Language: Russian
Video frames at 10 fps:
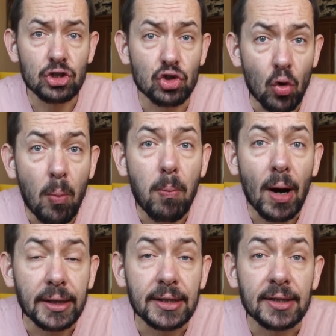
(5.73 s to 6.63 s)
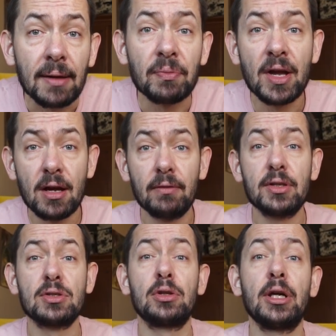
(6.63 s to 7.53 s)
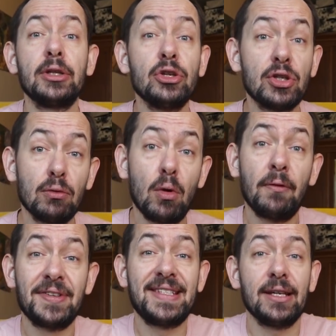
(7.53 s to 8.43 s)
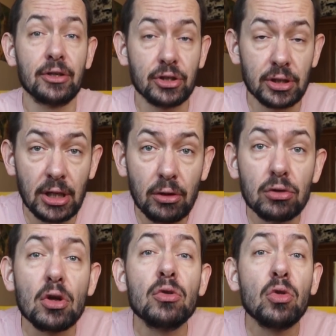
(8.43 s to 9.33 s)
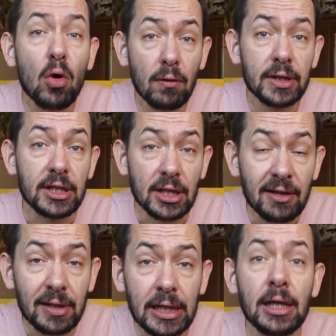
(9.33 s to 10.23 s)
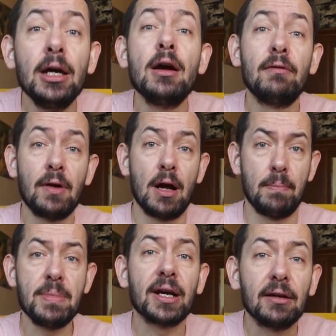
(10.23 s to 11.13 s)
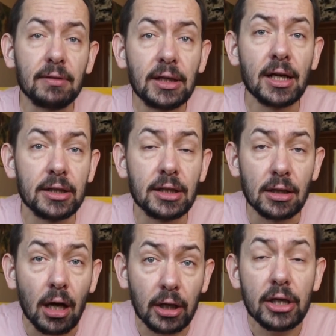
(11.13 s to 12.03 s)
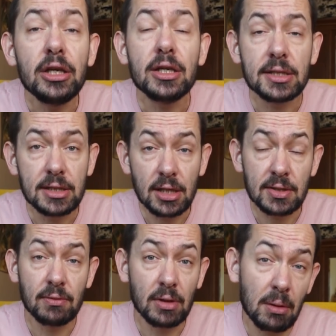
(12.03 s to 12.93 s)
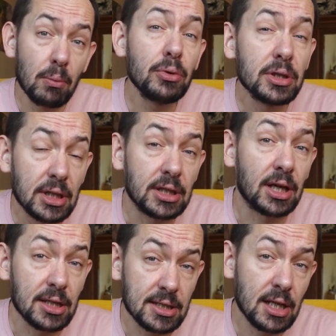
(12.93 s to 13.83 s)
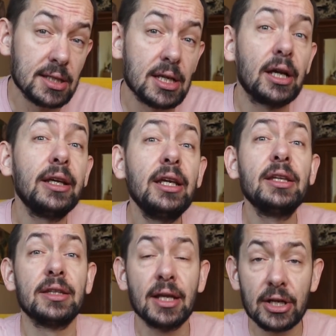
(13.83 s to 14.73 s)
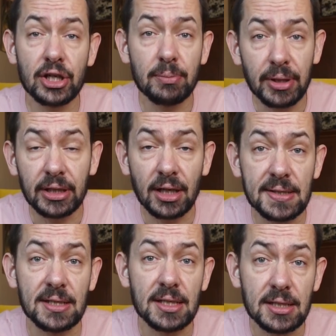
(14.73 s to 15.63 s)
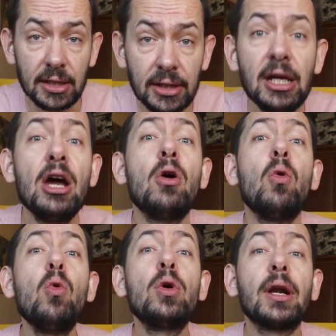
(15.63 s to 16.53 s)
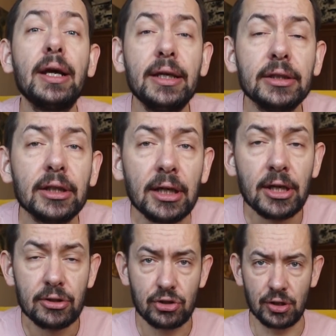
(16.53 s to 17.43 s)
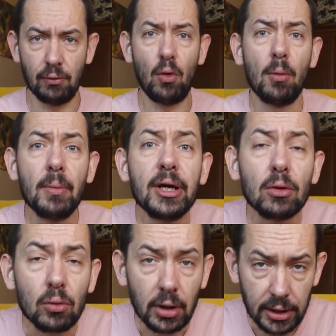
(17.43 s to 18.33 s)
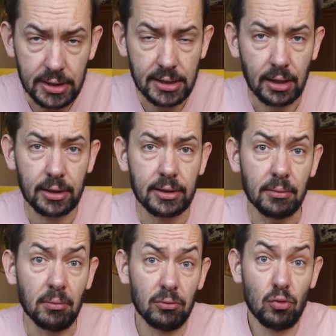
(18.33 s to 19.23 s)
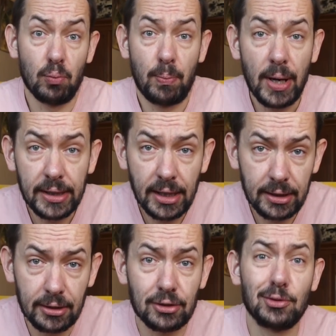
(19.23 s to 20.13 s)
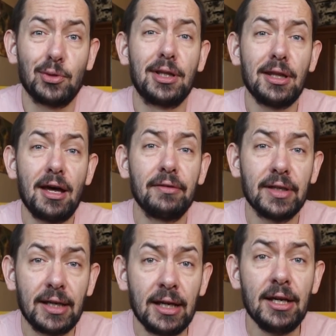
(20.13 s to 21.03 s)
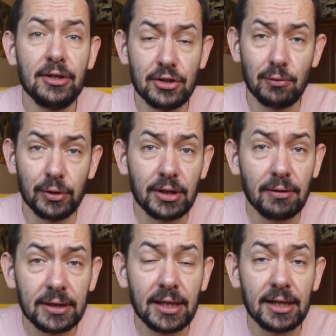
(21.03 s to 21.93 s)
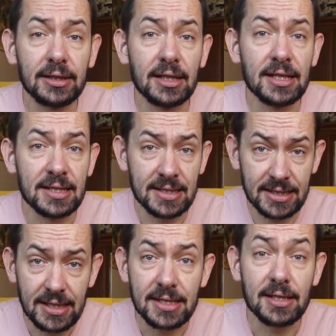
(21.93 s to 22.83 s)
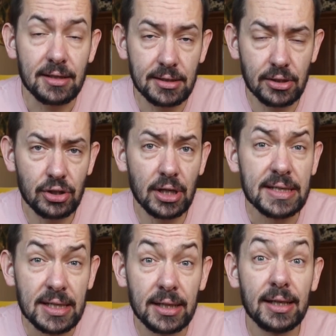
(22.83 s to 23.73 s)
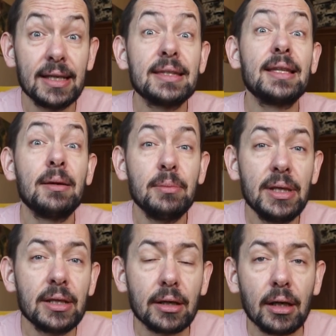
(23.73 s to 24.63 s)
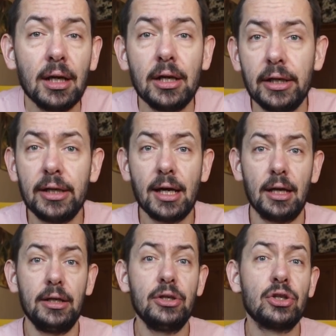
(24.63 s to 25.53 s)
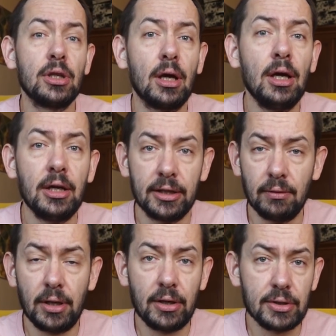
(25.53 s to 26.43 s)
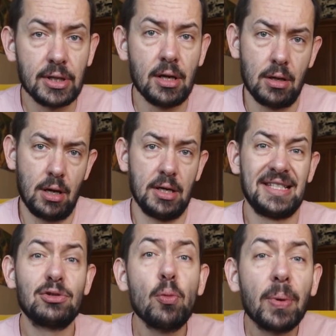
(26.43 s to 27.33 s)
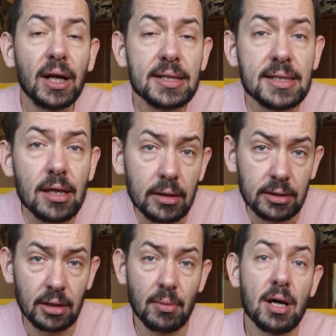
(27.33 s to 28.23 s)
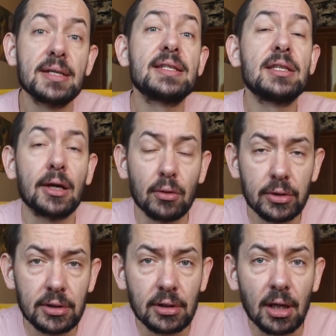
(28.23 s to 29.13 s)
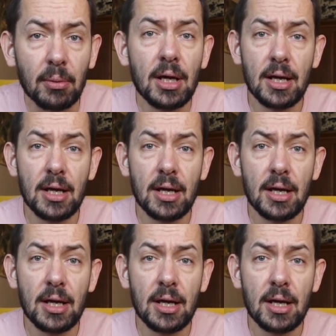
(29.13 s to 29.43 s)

Джо Байдена, в результате чего все ожидают новой динамики в мировых делах. И, естественно, будет это касаться и нашей прекрасной страны Украины. Чего мы, украинцы, хотим? Ну, понятно, что главное, чего не хватает здесь и сейчас, это мира. И я лично являюсь а, стопроцентным сторонником